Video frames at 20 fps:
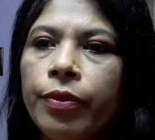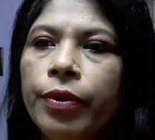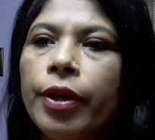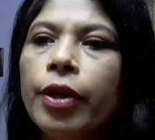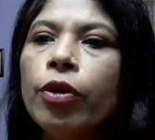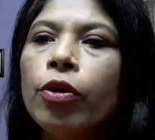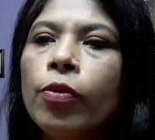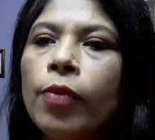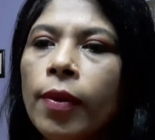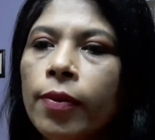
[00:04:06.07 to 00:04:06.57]

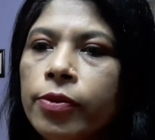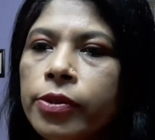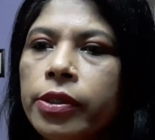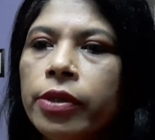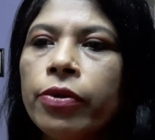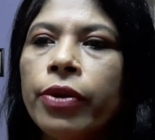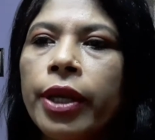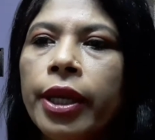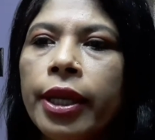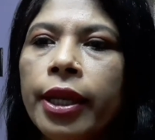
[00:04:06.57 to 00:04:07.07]
এরকম অবস্থা
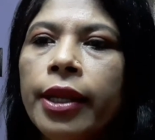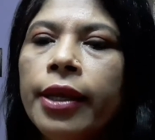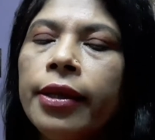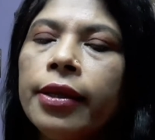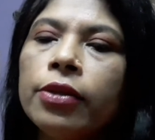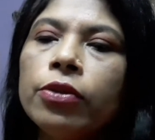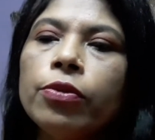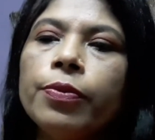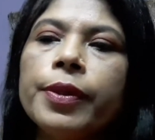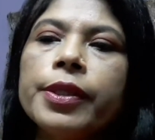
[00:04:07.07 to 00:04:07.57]
হয়ে গেলে
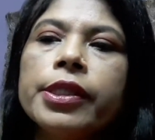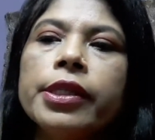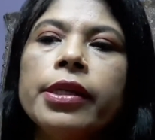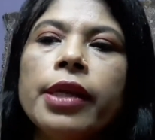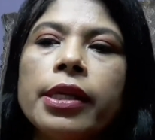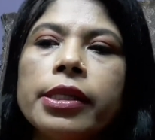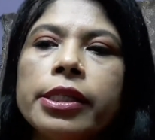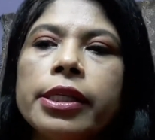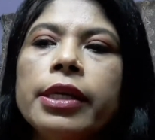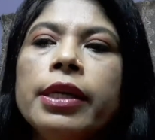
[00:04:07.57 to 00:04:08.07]
কিন্তু পেশেন্ট
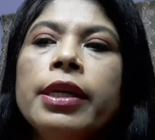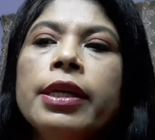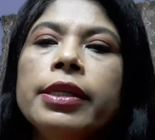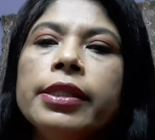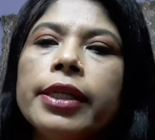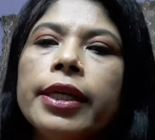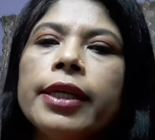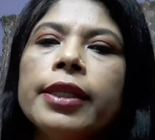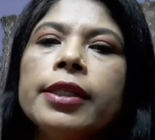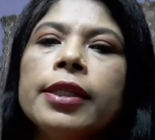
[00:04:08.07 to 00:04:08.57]
আসে
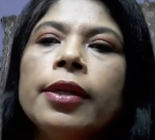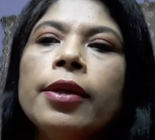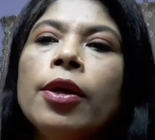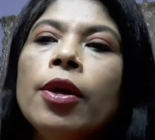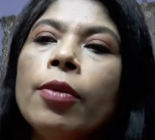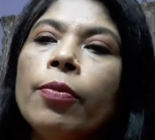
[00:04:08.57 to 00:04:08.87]
সেক্ষেত্রে